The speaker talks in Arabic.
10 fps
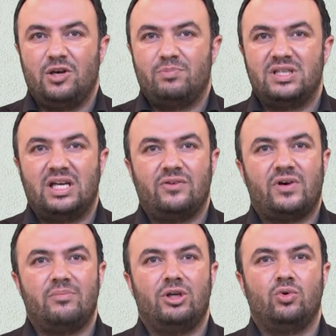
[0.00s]
بدنا
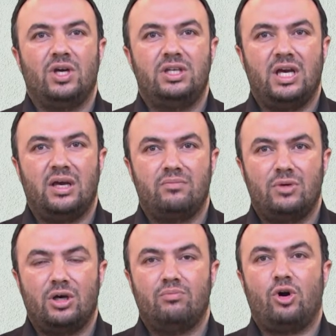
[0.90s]
نفهم انه ايام
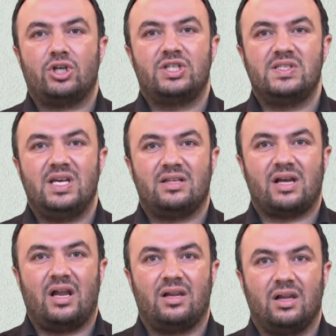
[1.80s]

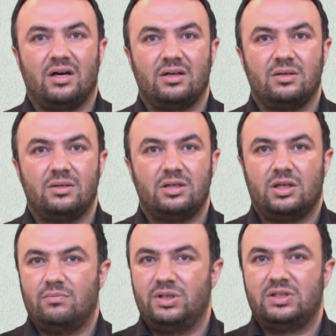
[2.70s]
معجزات الله
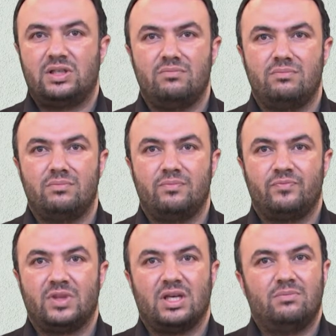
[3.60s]
بتتم
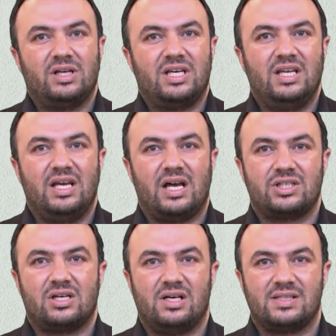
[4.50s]
من خلال
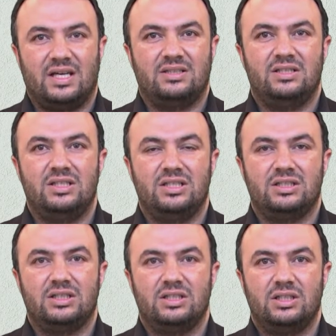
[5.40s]
اشخاص
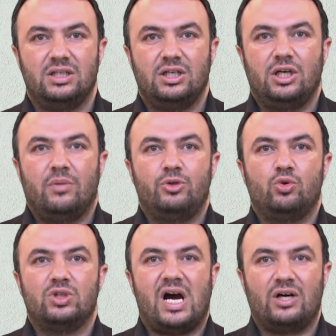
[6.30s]
عاديين
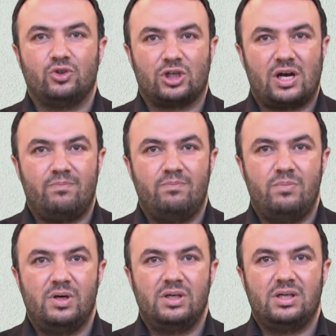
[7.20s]
بيوضعن الرب
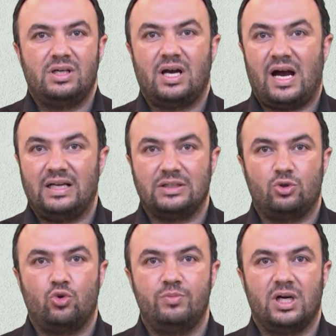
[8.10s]
على
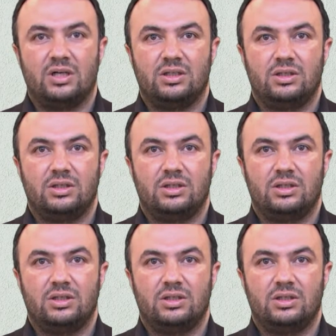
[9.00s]
دروبنا